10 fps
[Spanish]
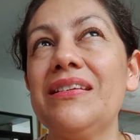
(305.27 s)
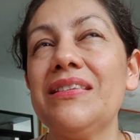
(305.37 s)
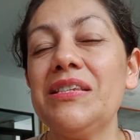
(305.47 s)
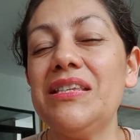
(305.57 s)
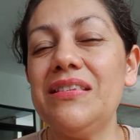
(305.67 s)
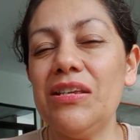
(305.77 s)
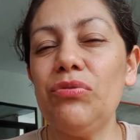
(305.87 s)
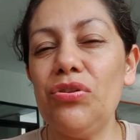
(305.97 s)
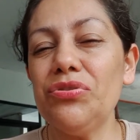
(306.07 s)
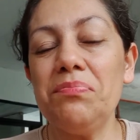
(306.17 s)
le estás
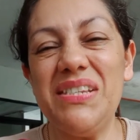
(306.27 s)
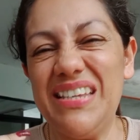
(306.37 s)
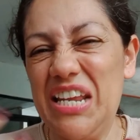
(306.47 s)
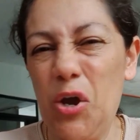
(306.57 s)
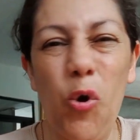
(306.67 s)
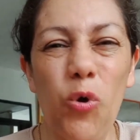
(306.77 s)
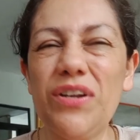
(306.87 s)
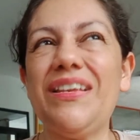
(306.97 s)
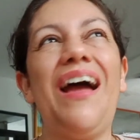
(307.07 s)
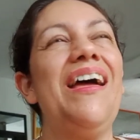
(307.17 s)
diciendo a Dios
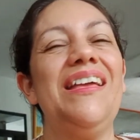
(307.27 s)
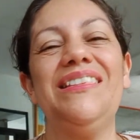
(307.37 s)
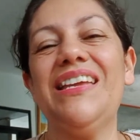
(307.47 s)
misericordia,